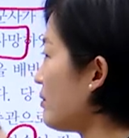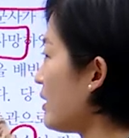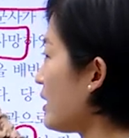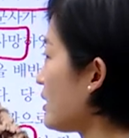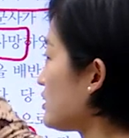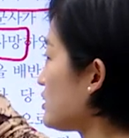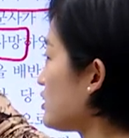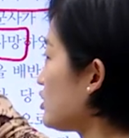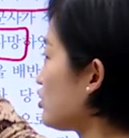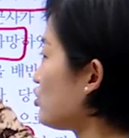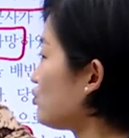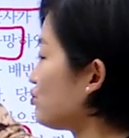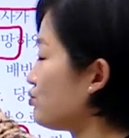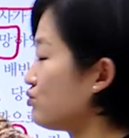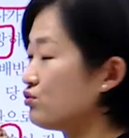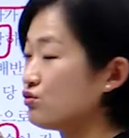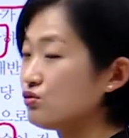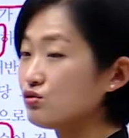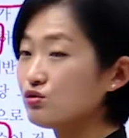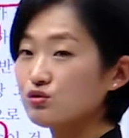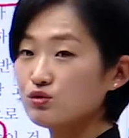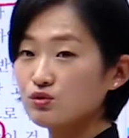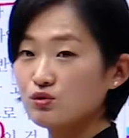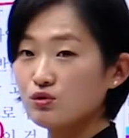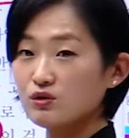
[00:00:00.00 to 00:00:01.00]
백제도
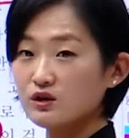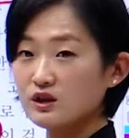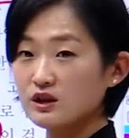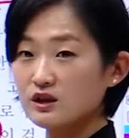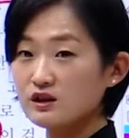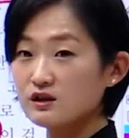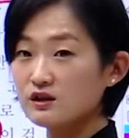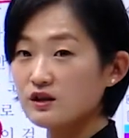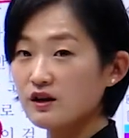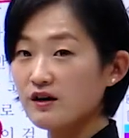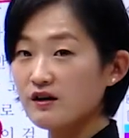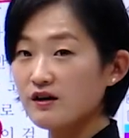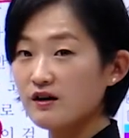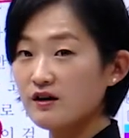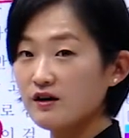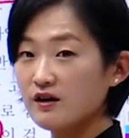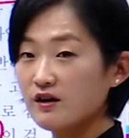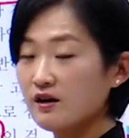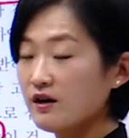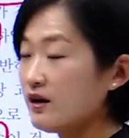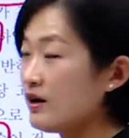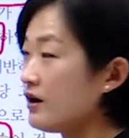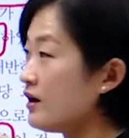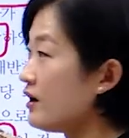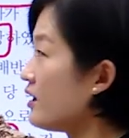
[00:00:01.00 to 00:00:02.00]
부흥운동을 일으켜요.
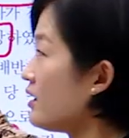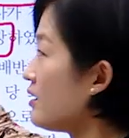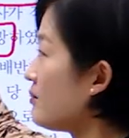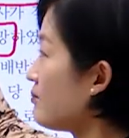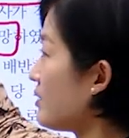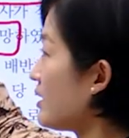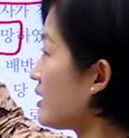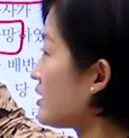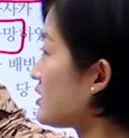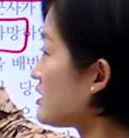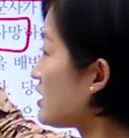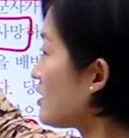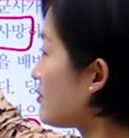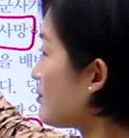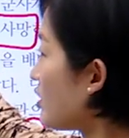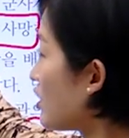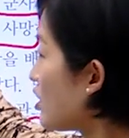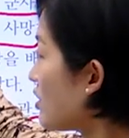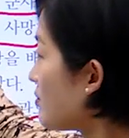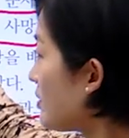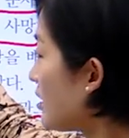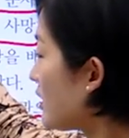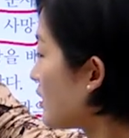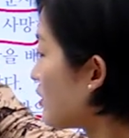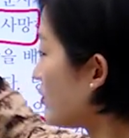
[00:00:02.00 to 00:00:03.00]
백제
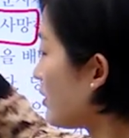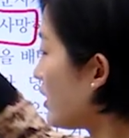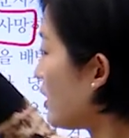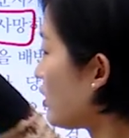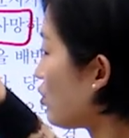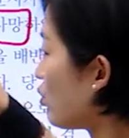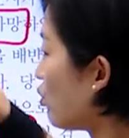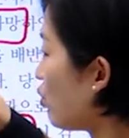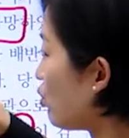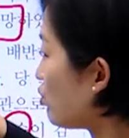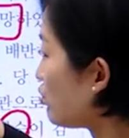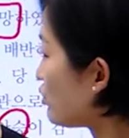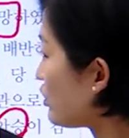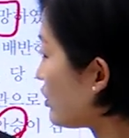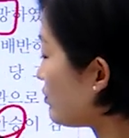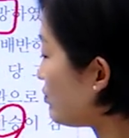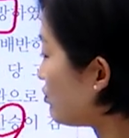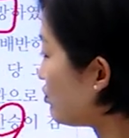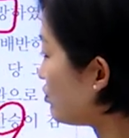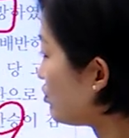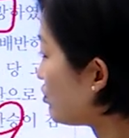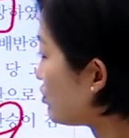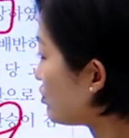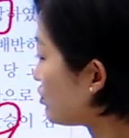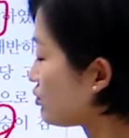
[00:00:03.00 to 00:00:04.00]
멸망과 고구려
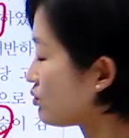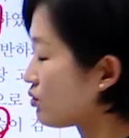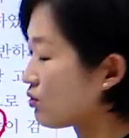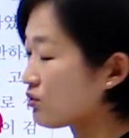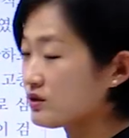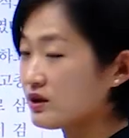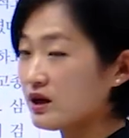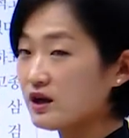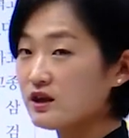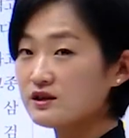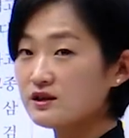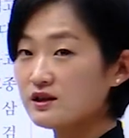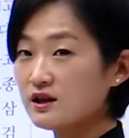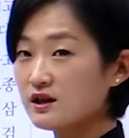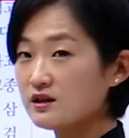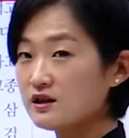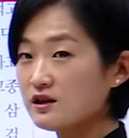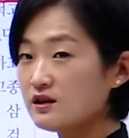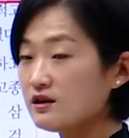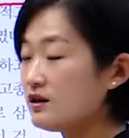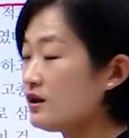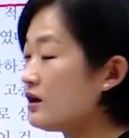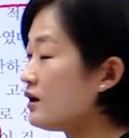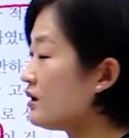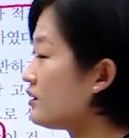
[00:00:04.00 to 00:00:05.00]
부흥운동 사이에는